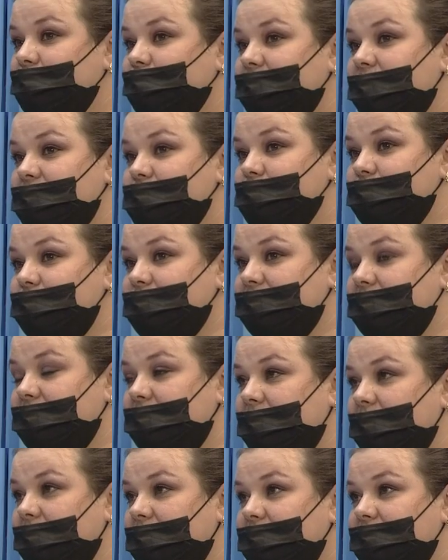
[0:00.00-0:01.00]
нас
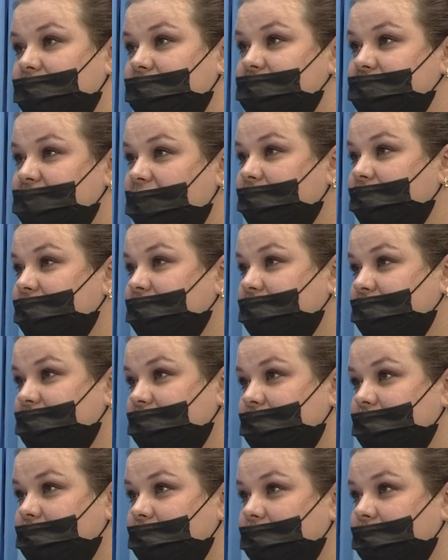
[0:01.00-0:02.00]
учителя не ставят
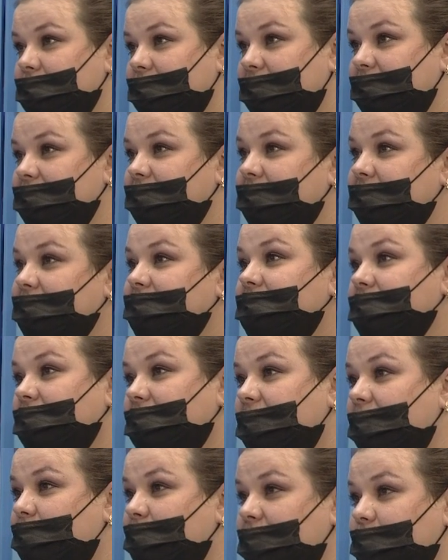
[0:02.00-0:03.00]
конкретных
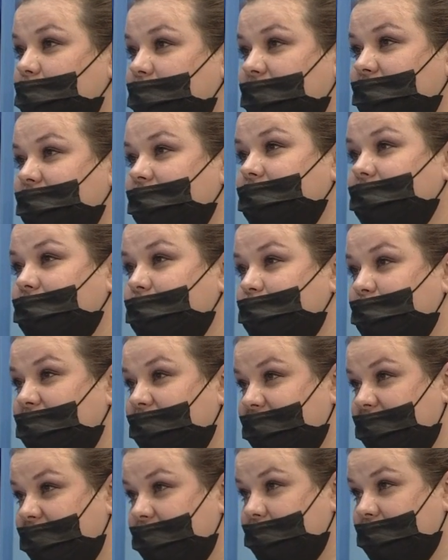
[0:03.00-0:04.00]
рамок по, по
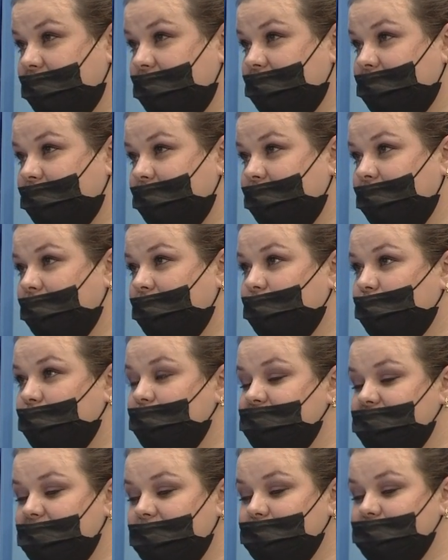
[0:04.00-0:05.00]
времени. То
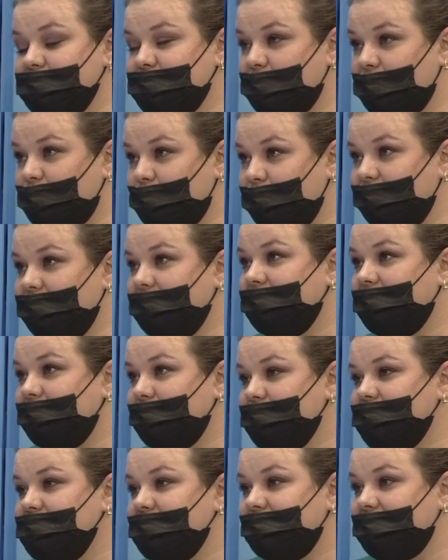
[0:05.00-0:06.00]
есть нам спокойно
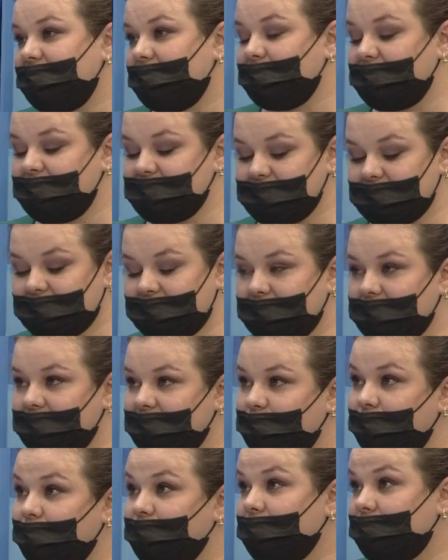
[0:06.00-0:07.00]
дается время. Если ты,
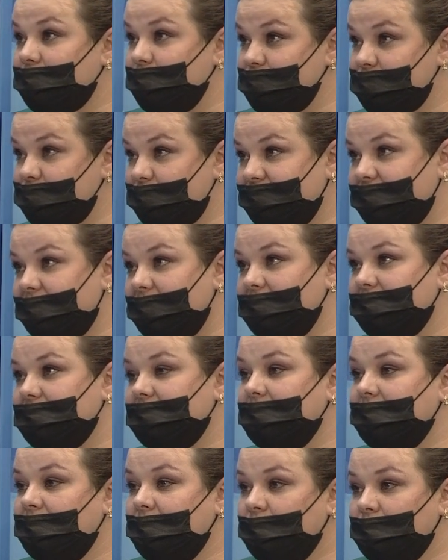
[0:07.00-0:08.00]
ребенок не успевает,
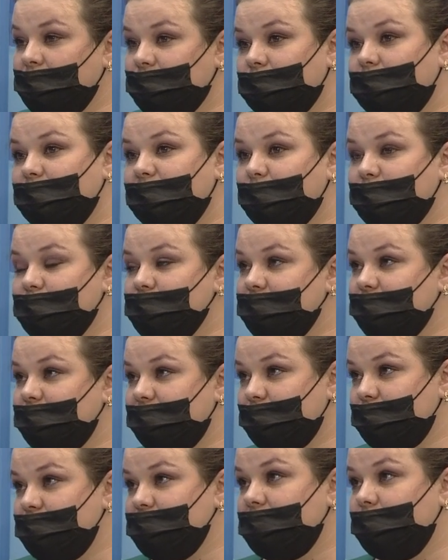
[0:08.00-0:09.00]
то мы можем
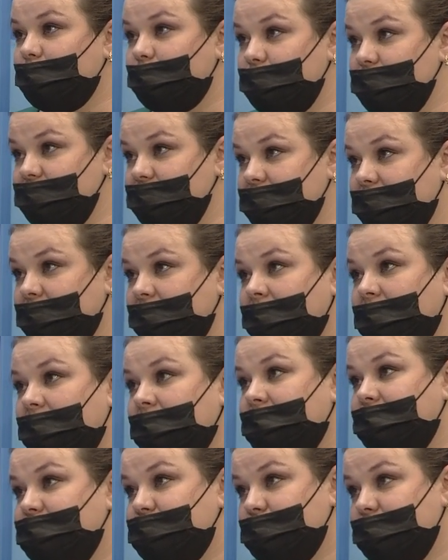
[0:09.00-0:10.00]
немножко позже
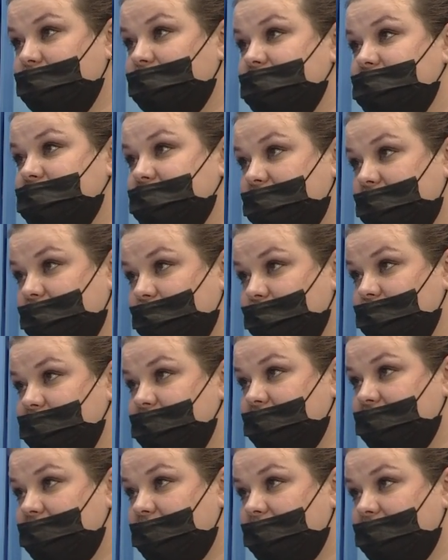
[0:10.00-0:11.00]
все это скинуть
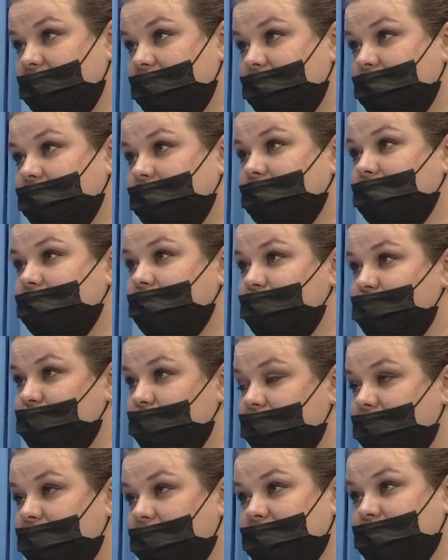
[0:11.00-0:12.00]
задание,
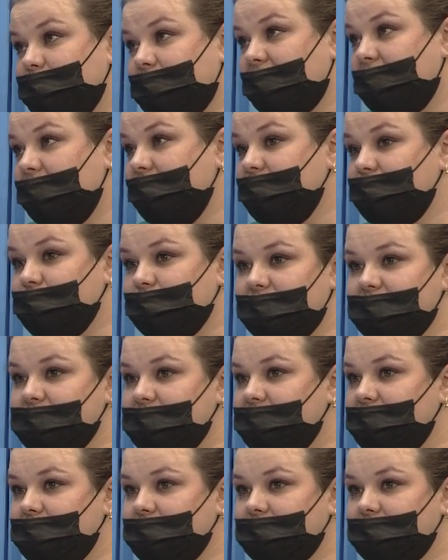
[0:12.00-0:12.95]
все это отправить. У нас